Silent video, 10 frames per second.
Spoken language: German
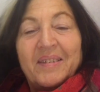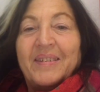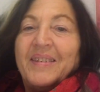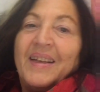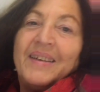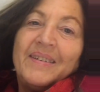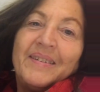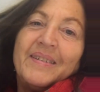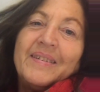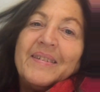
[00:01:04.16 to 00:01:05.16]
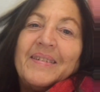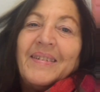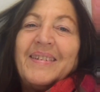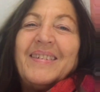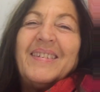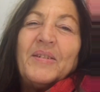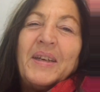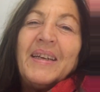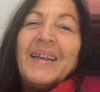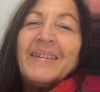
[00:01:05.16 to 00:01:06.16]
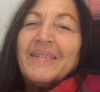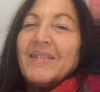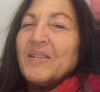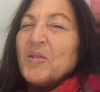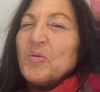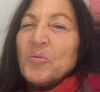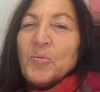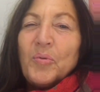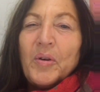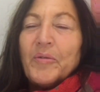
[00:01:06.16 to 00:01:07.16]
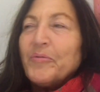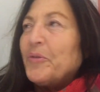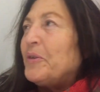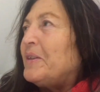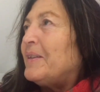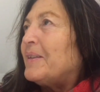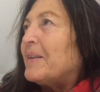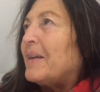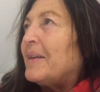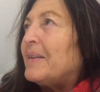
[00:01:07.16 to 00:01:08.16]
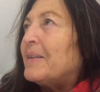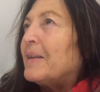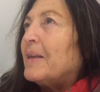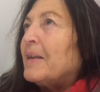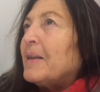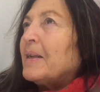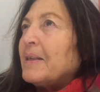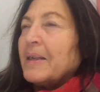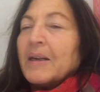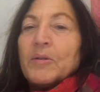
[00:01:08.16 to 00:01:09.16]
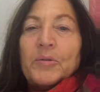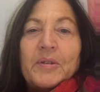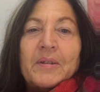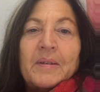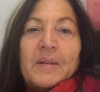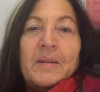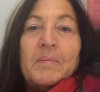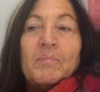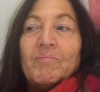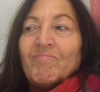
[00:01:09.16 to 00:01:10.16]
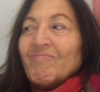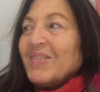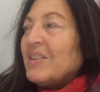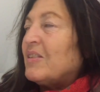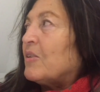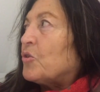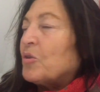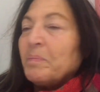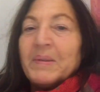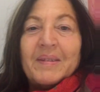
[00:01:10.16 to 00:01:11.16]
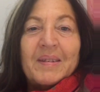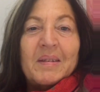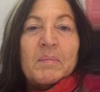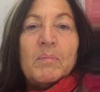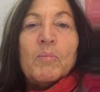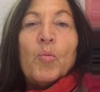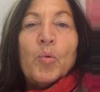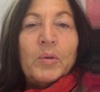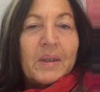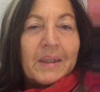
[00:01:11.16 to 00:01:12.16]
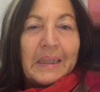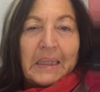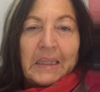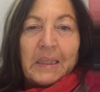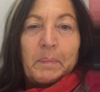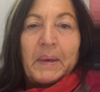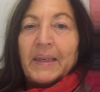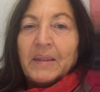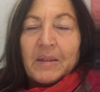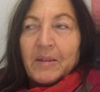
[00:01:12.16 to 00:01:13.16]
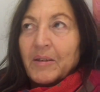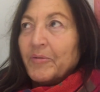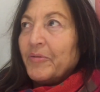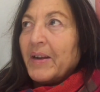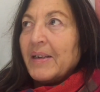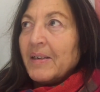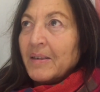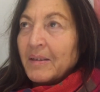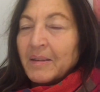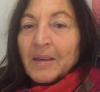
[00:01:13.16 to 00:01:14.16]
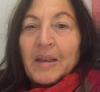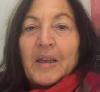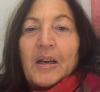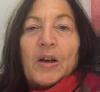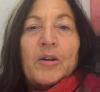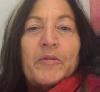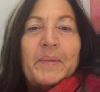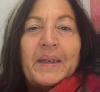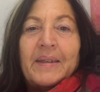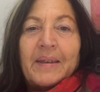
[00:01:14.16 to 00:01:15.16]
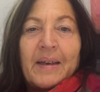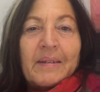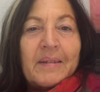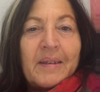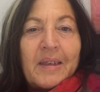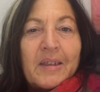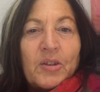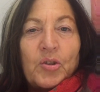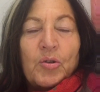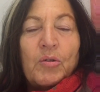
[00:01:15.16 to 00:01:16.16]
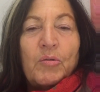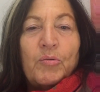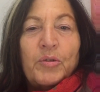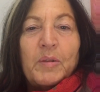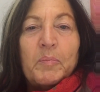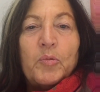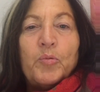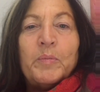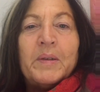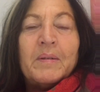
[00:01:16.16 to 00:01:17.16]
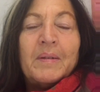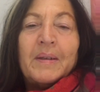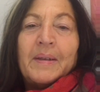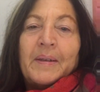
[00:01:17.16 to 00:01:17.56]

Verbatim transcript: es ist nass, es ist, es ist so eine nasse, kühle Feuchtigkeit draußen. Es ist auch schon ein bisschen moderig. Die Blätter fallen, auch auf meiner Terrasse geht das schon los. Die Blumen